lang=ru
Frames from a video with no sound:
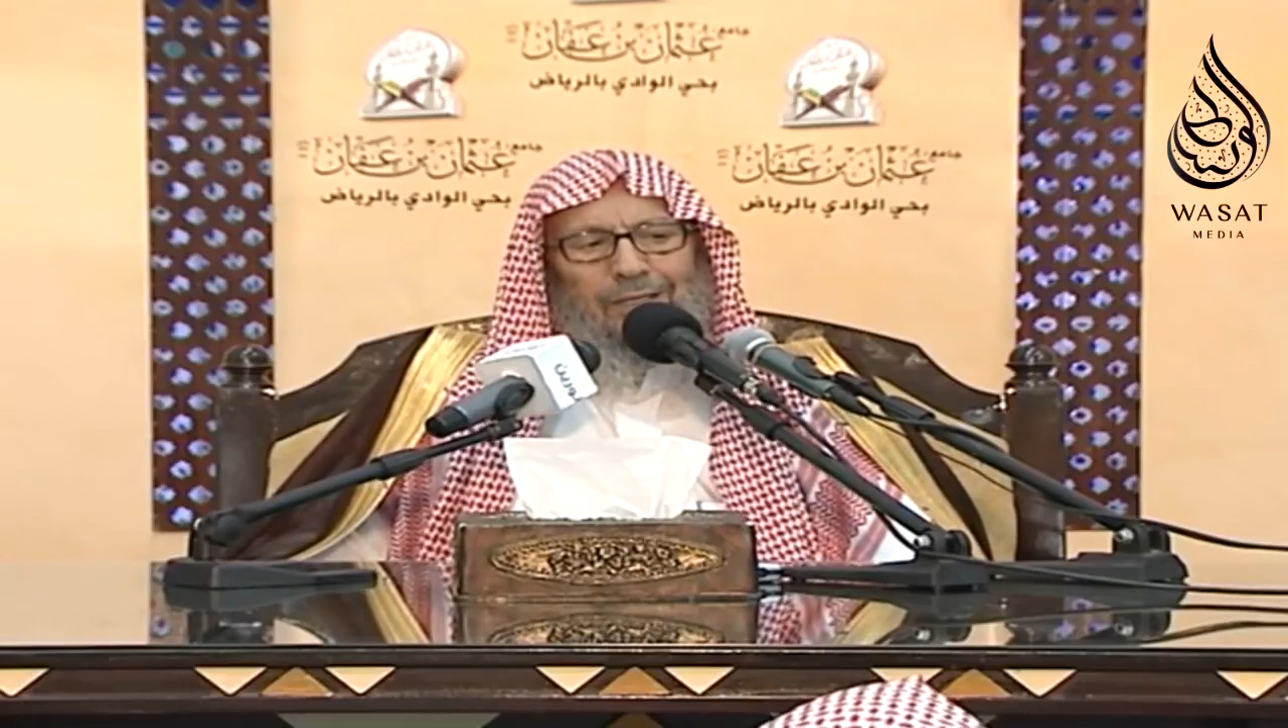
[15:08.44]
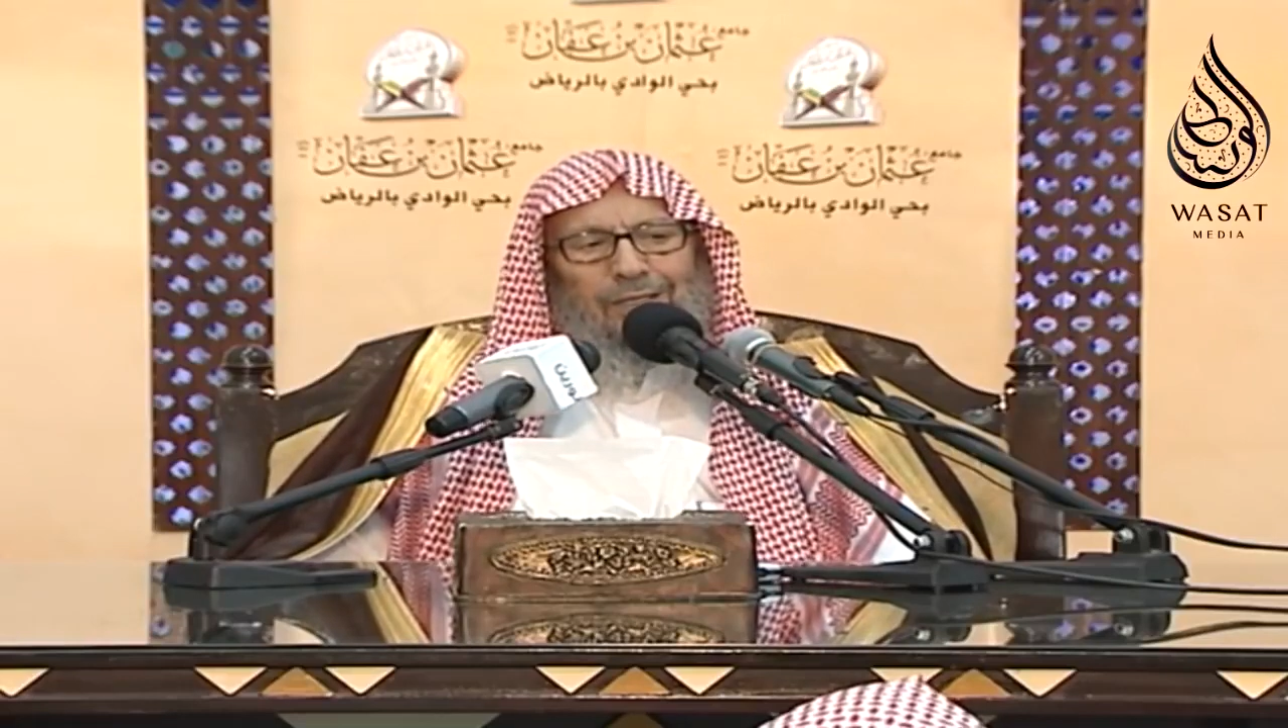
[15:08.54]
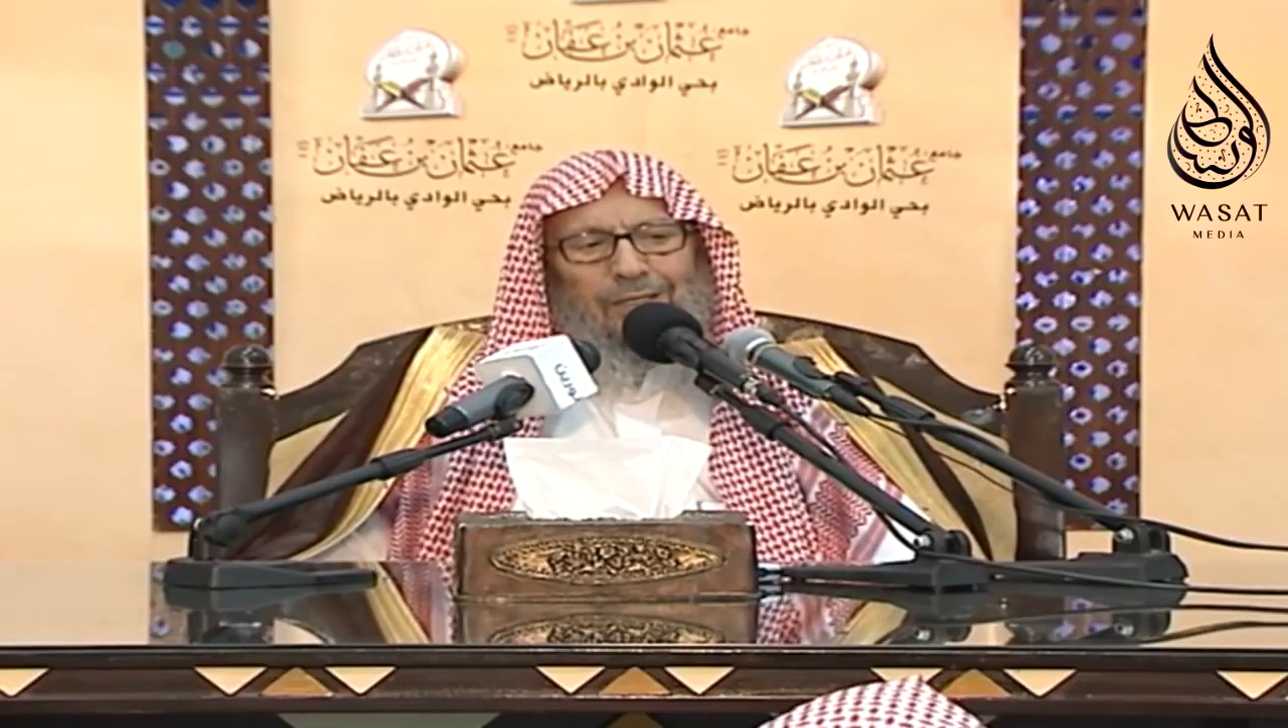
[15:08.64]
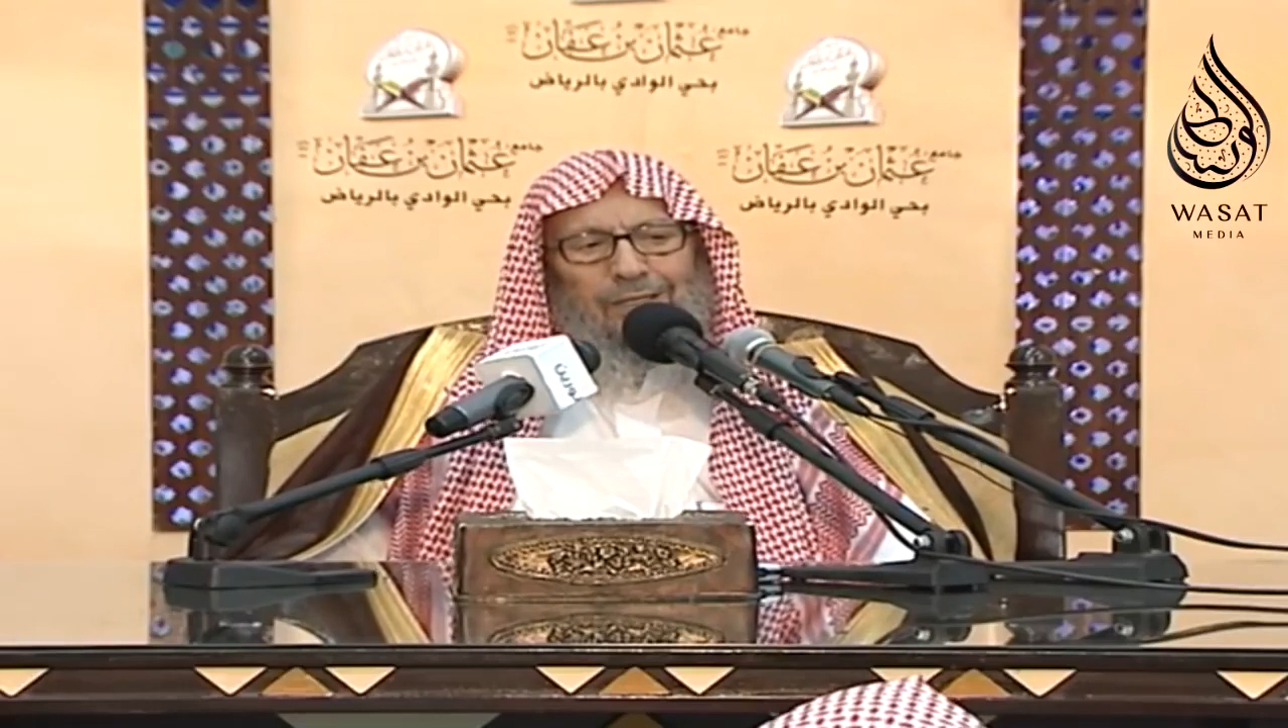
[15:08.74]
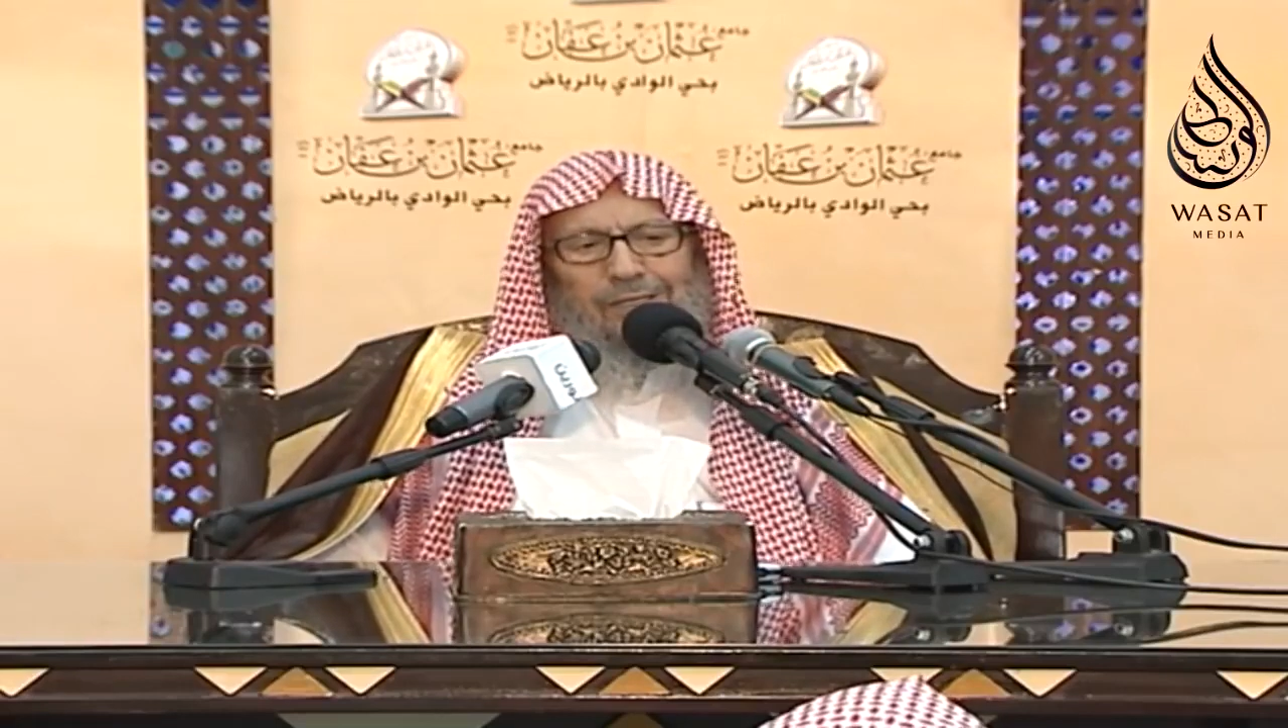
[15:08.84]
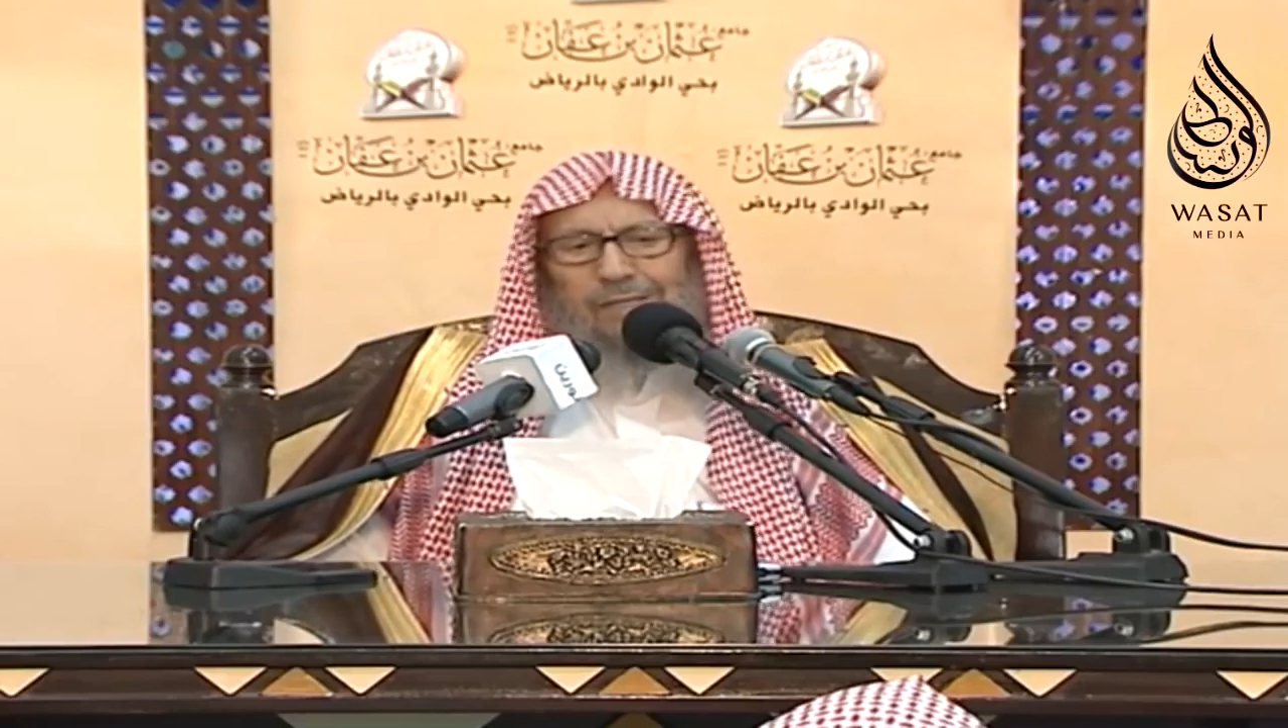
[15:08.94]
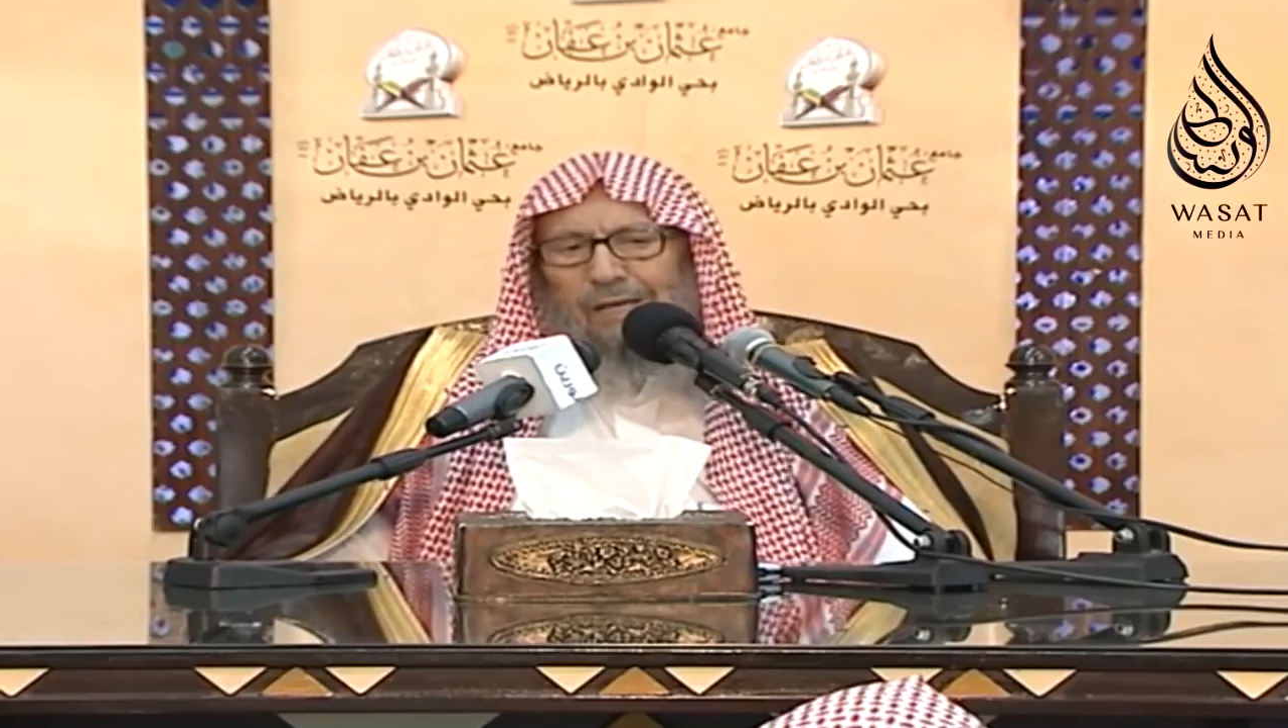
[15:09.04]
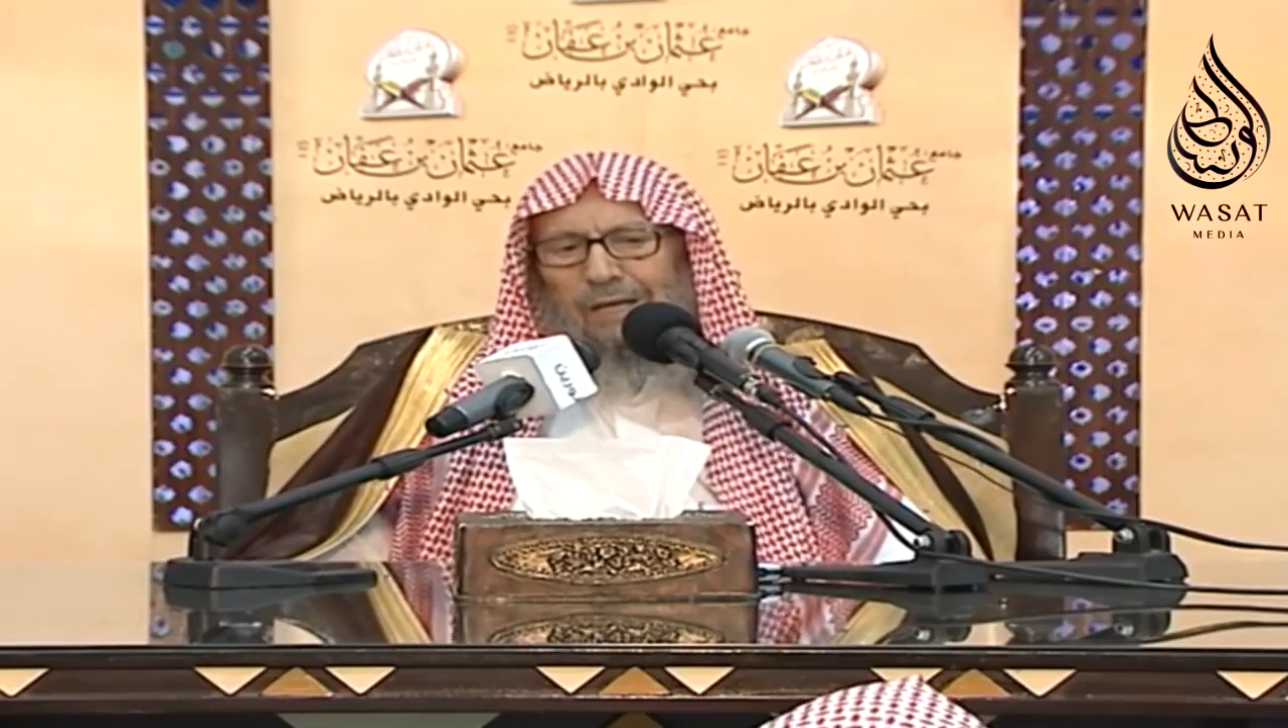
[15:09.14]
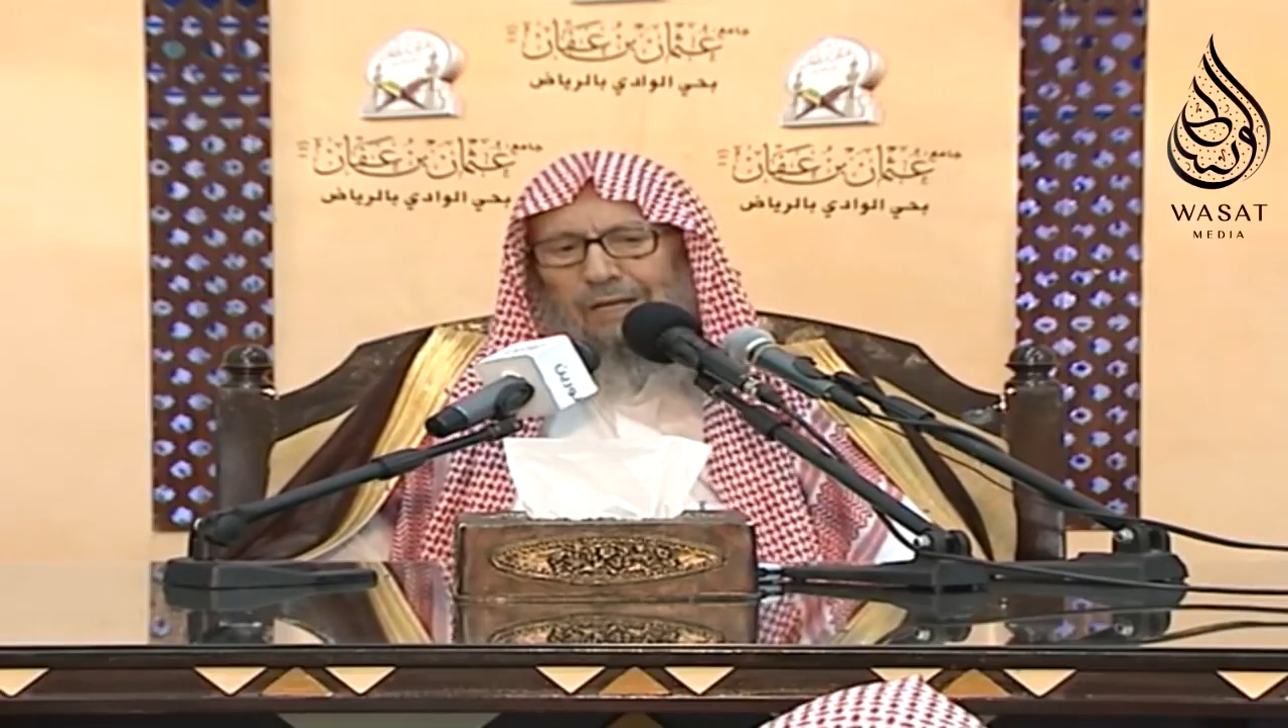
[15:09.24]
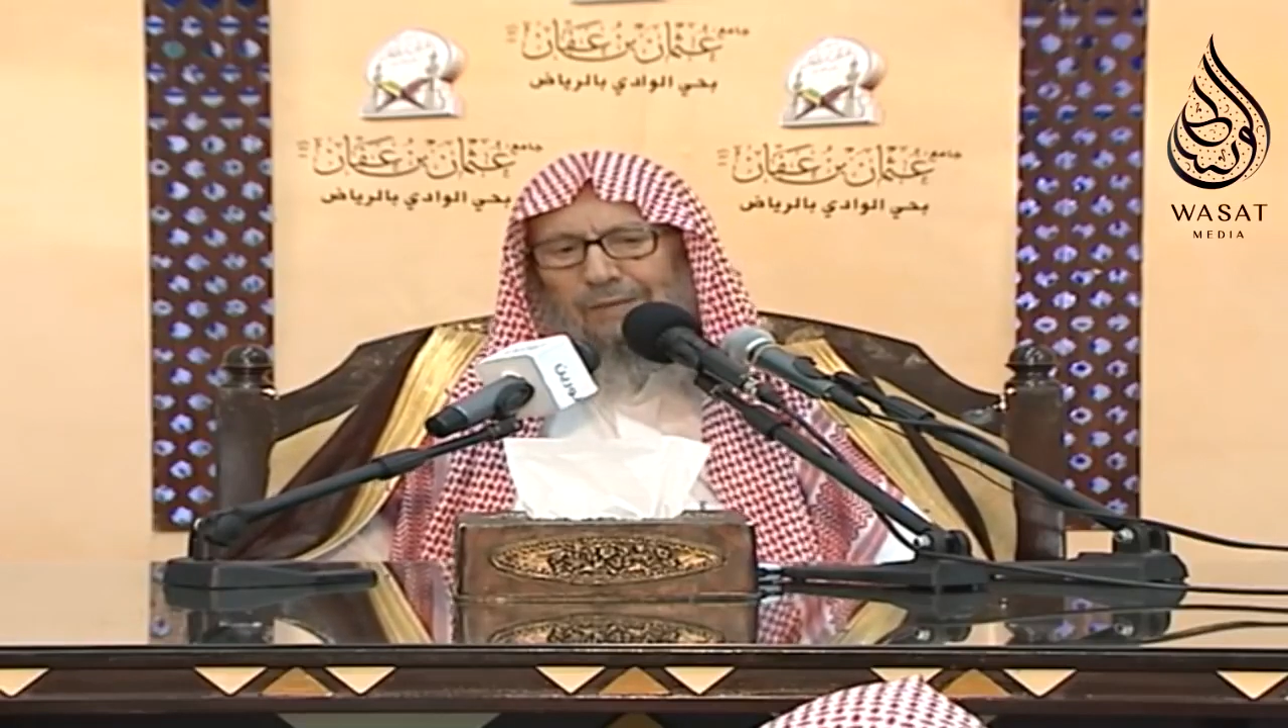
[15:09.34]
в
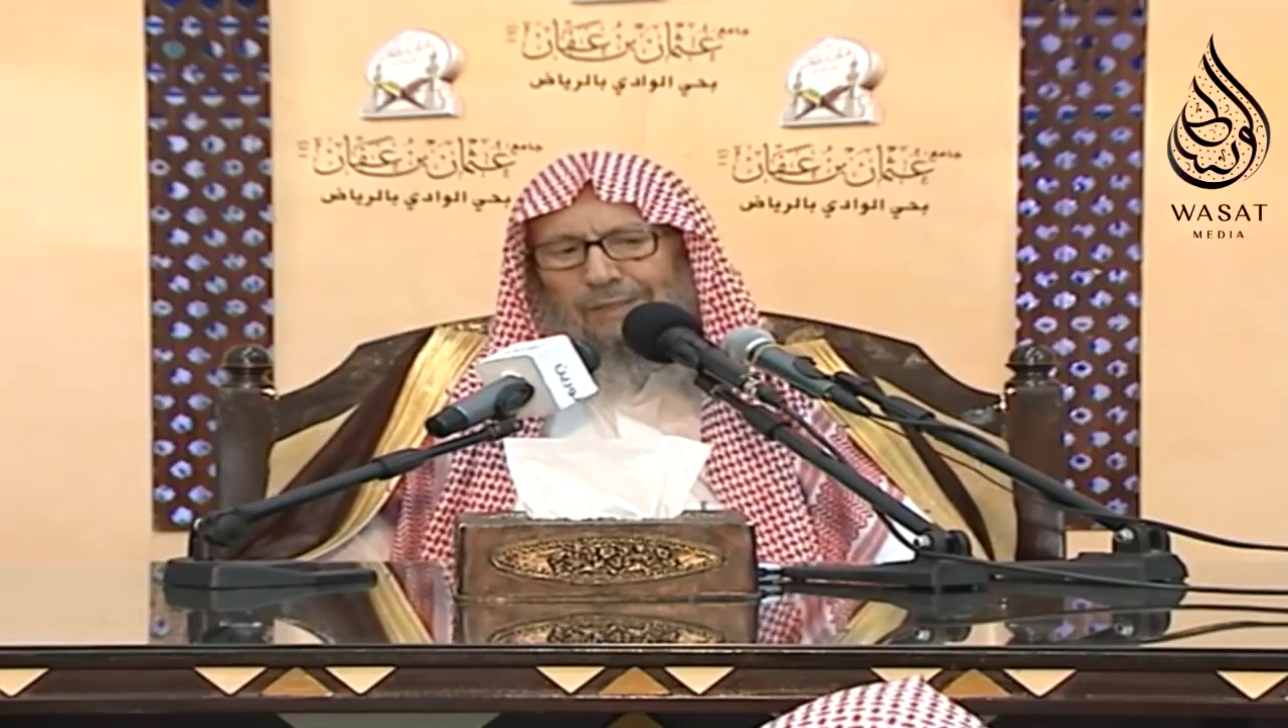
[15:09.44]
безопасности